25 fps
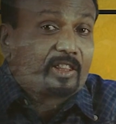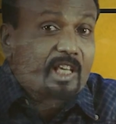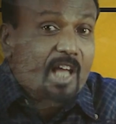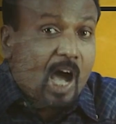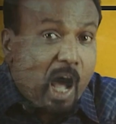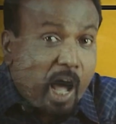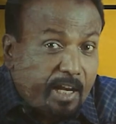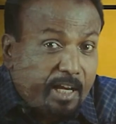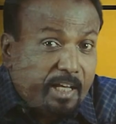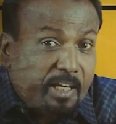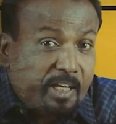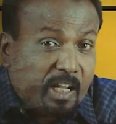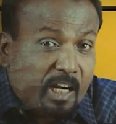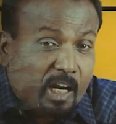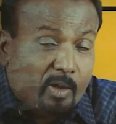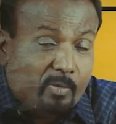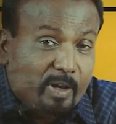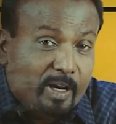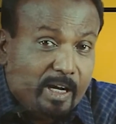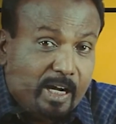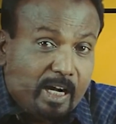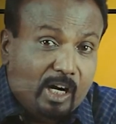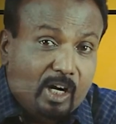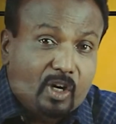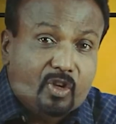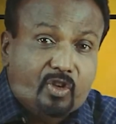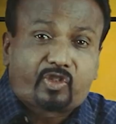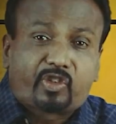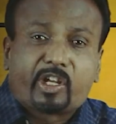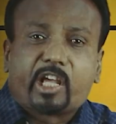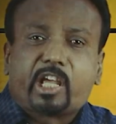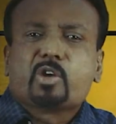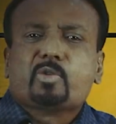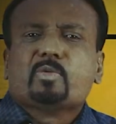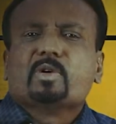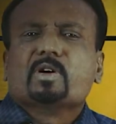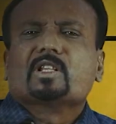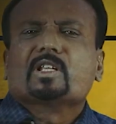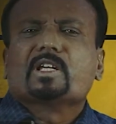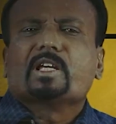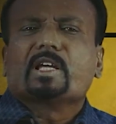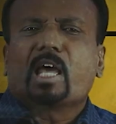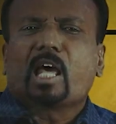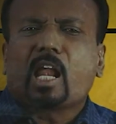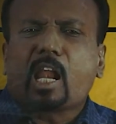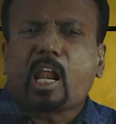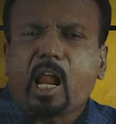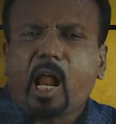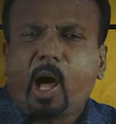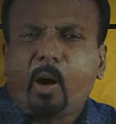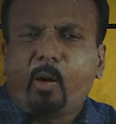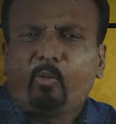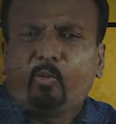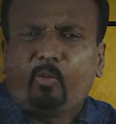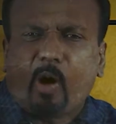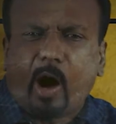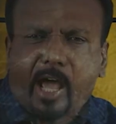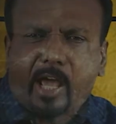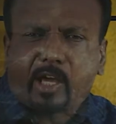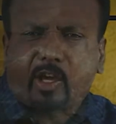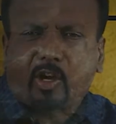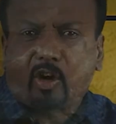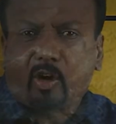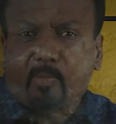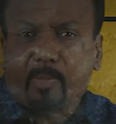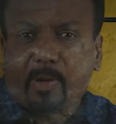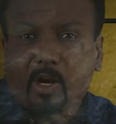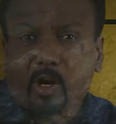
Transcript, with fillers: தியானிக்கிறவர்கள் செய்வது எல்லாம் வாய்க்கும்